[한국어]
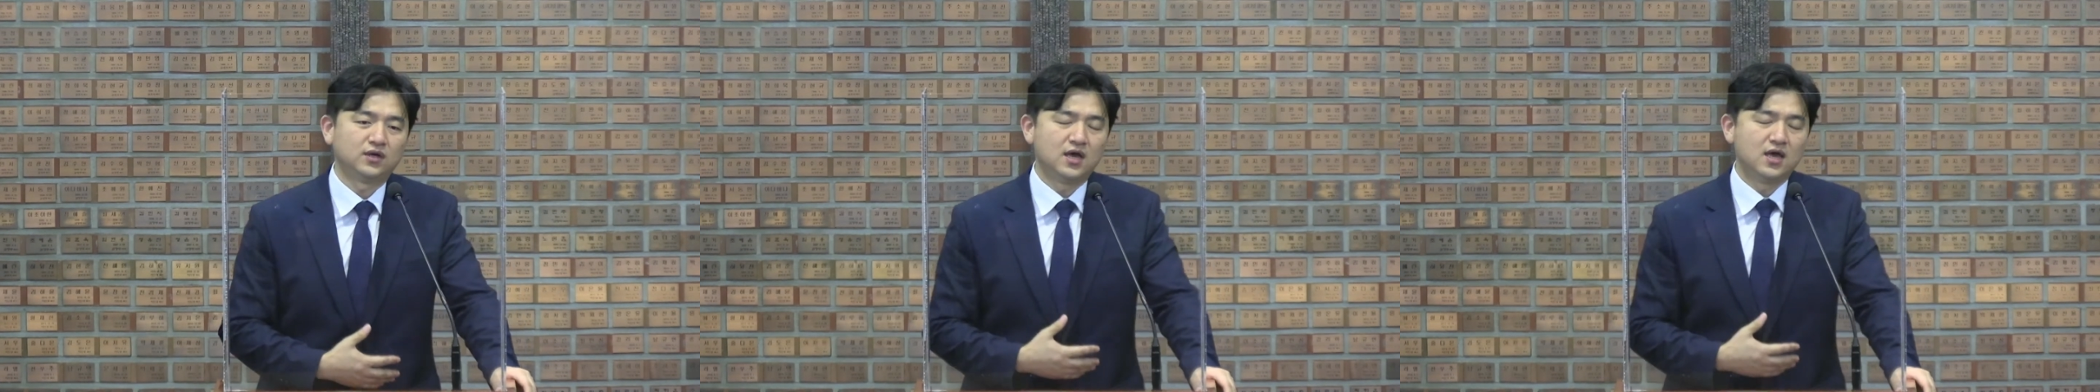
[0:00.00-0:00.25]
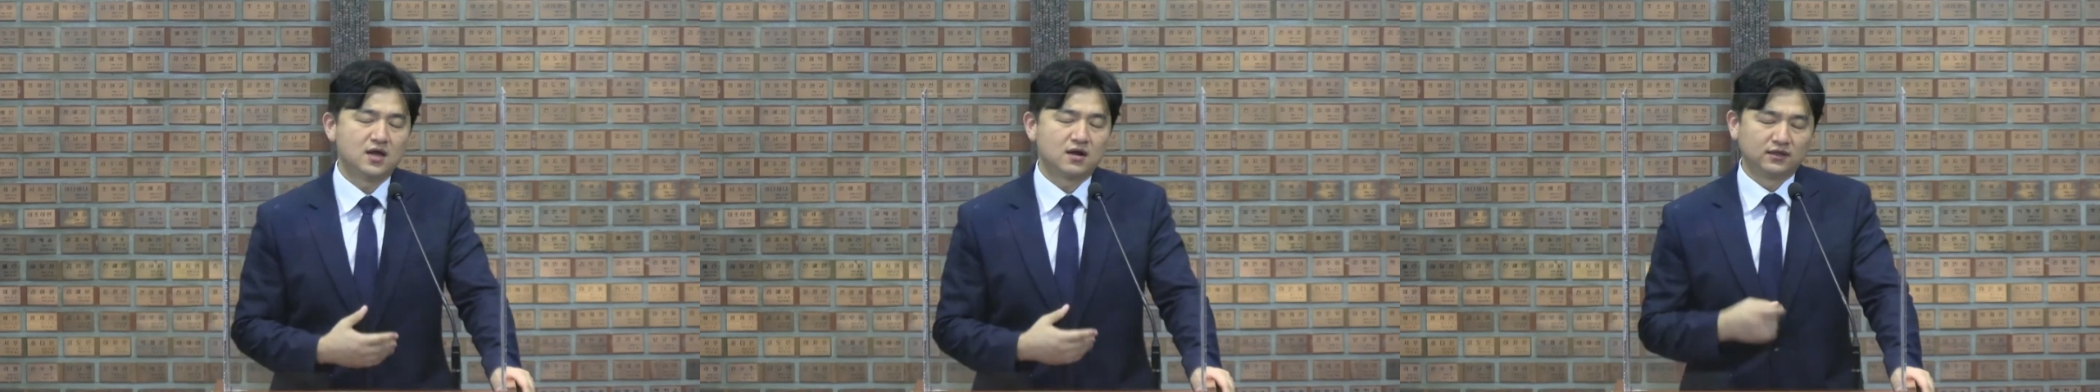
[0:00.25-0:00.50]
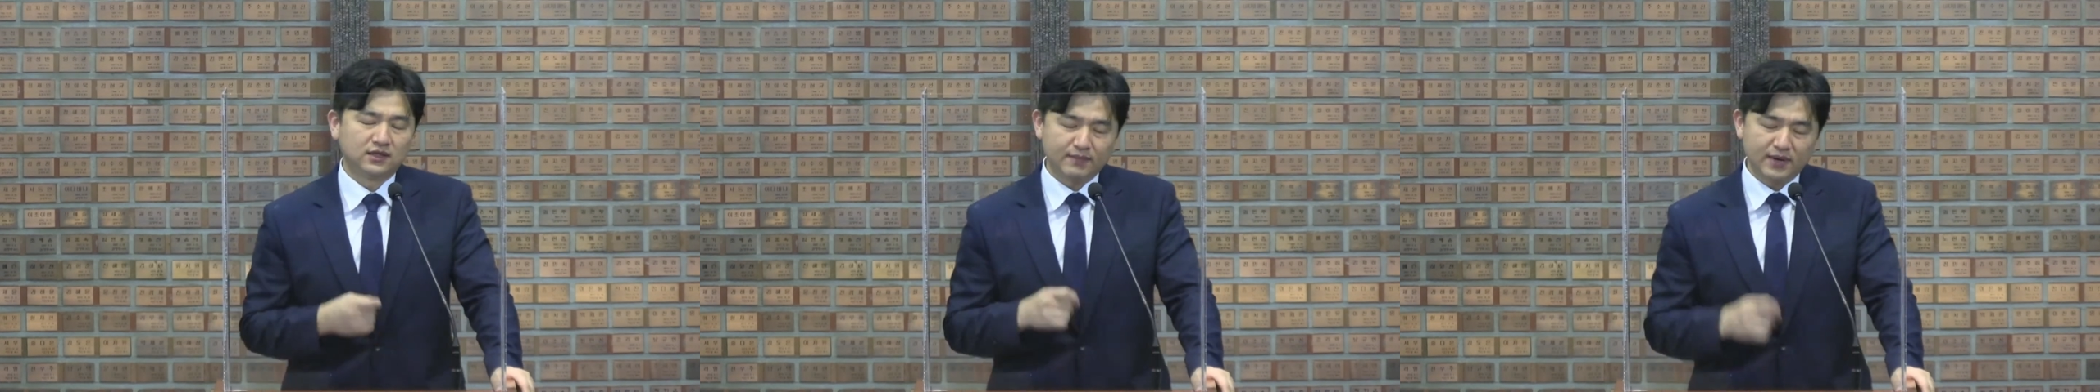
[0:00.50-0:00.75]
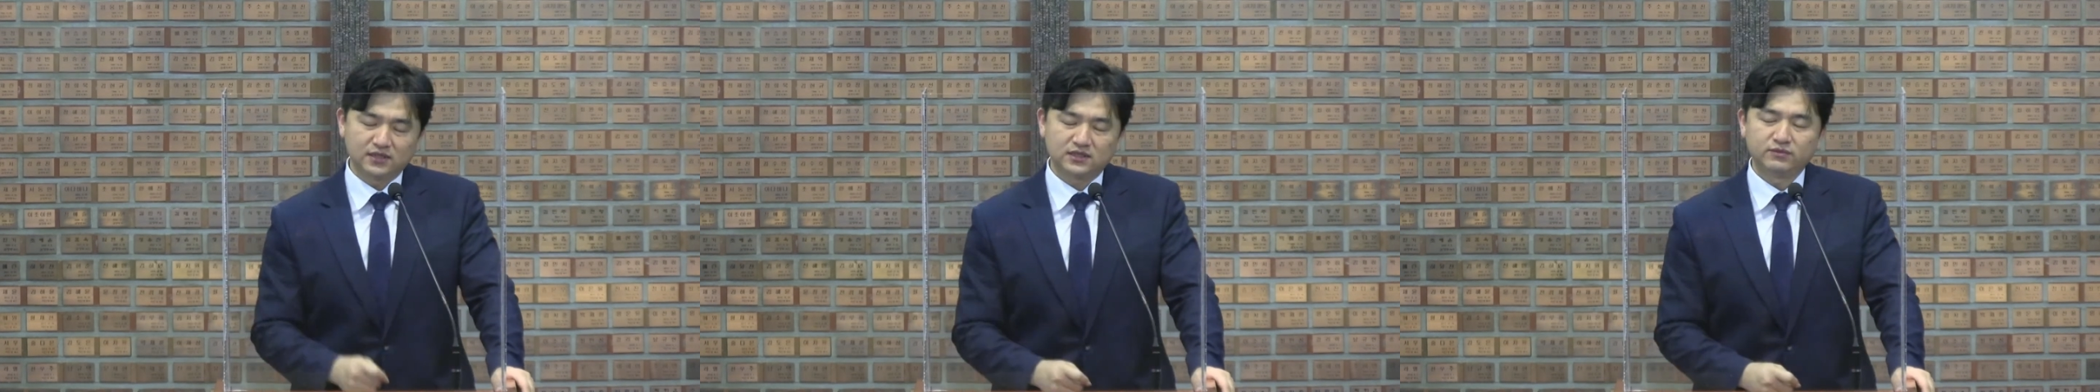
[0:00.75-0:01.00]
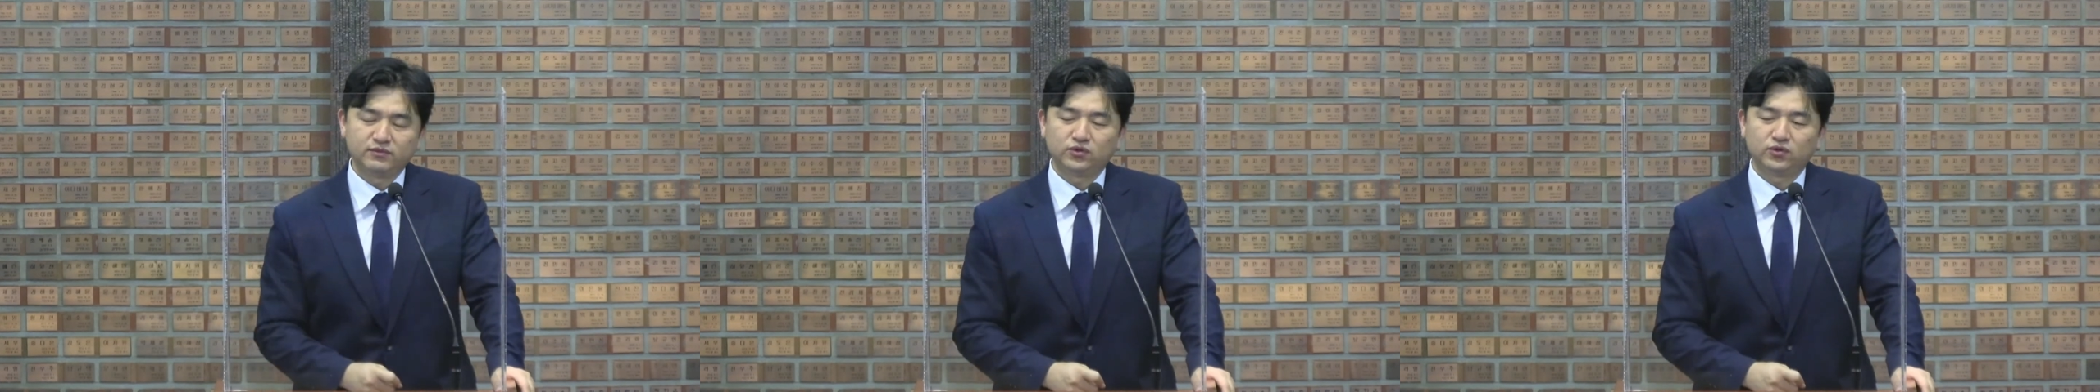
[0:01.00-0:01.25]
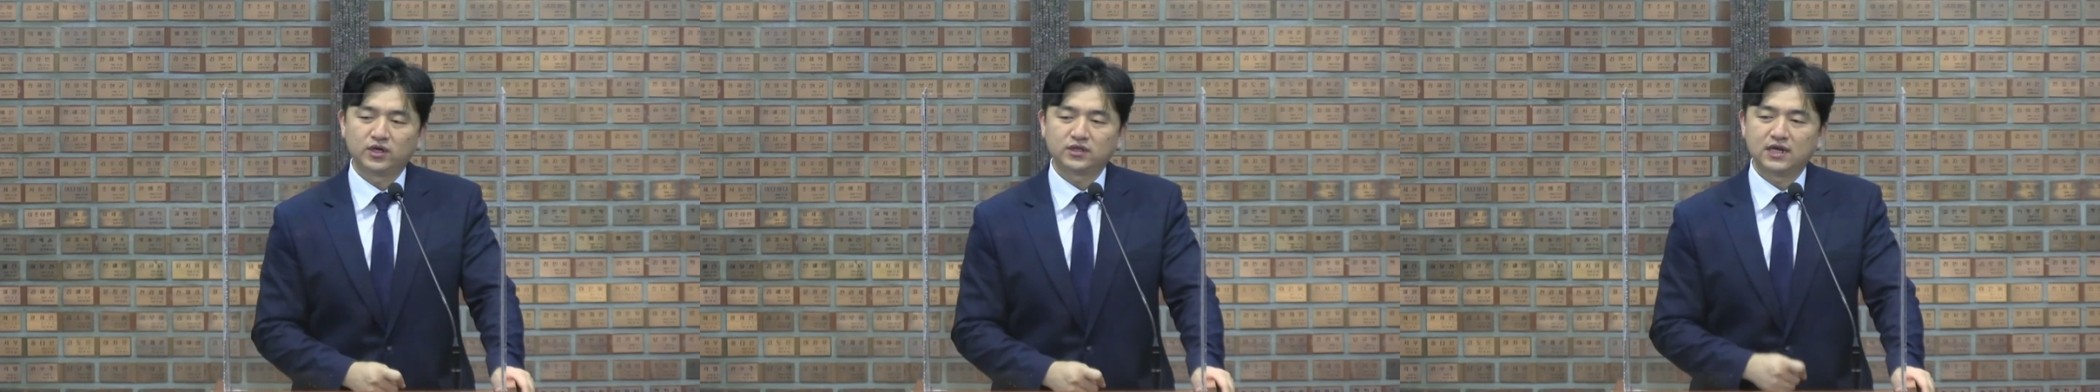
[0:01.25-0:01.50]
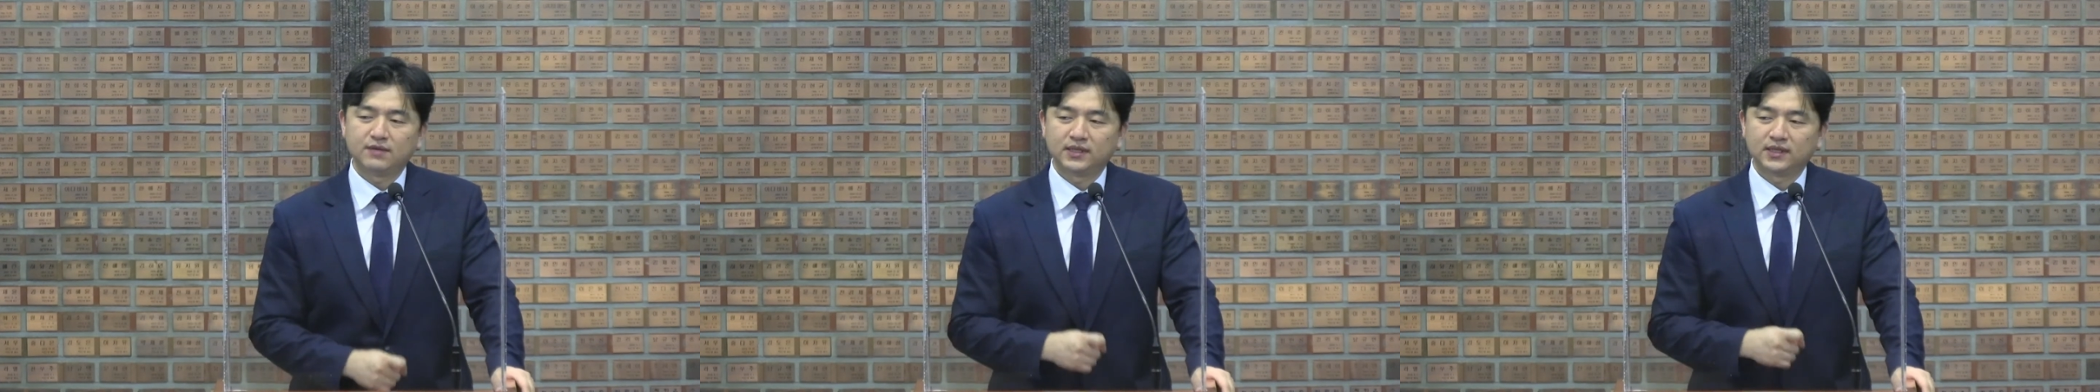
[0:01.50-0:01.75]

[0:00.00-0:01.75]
그런데 말씀을 통해 하나님 앞에